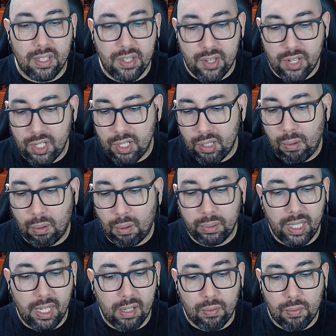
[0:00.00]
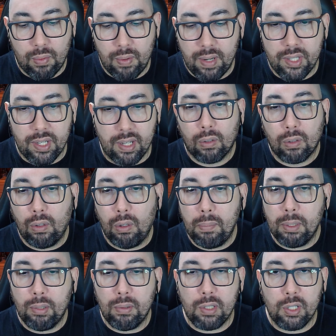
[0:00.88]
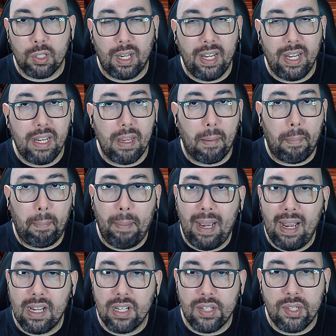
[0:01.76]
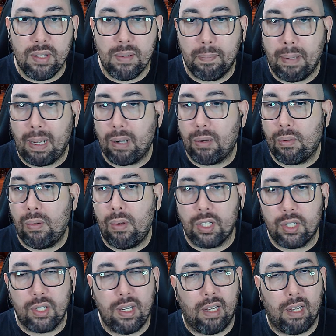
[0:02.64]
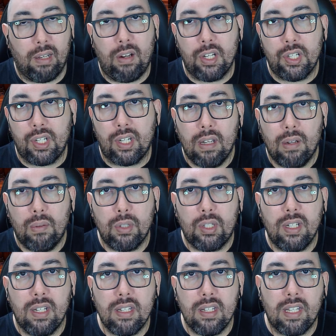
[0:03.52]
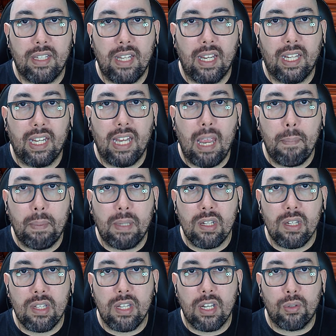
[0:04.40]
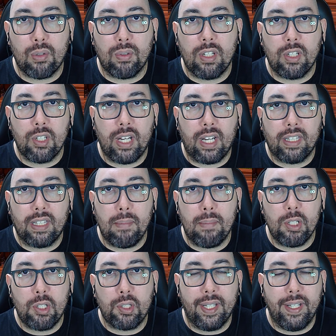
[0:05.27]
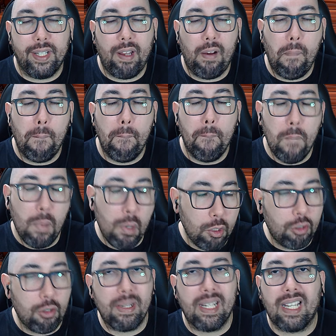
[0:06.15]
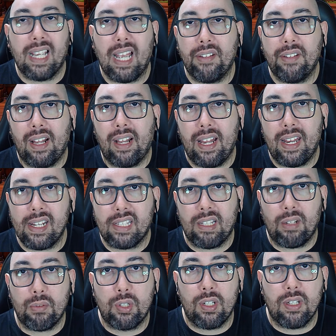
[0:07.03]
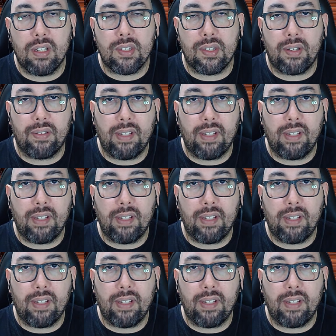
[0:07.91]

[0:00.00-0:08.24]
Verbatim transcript: seja qualquer coisa. Clube do Slayer, passe, pacote na loja, utiliza a Tag App que isso ajuda diretamente o canal. Muito obrigado galera que está utilizando